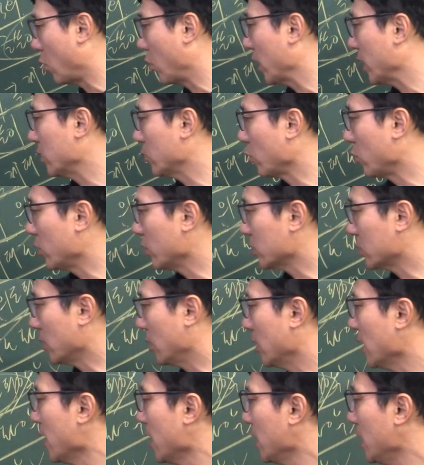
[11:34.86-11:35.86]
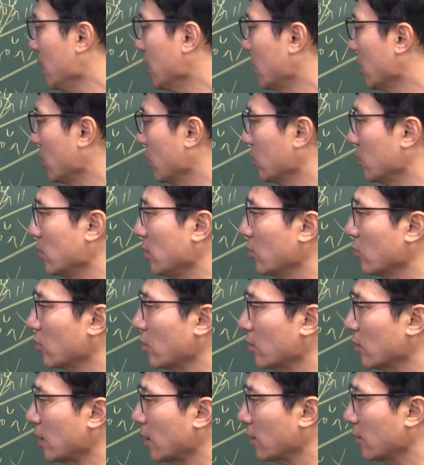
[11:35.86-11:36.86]
고개를 돌려서 힌트를 얻으려고
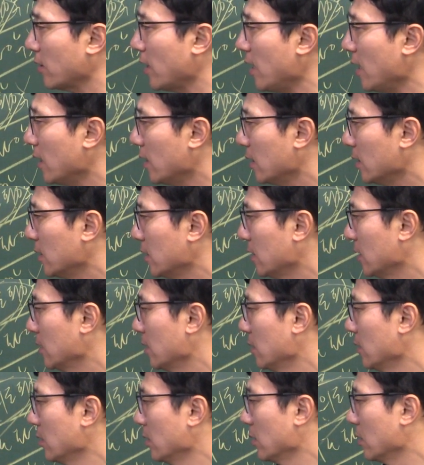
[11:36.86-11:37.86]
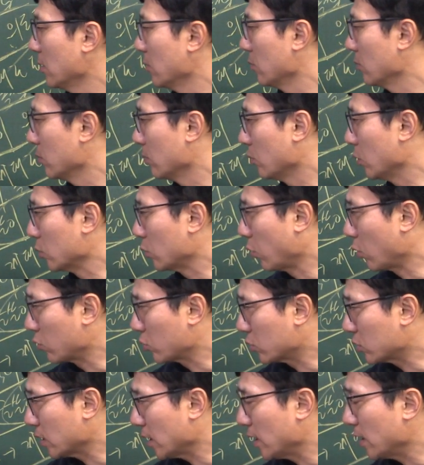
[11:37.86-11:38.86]
그런는 거야? 뭐
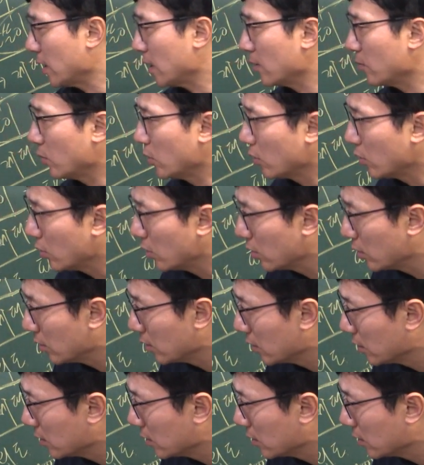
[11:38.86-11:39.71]
독자의 뭐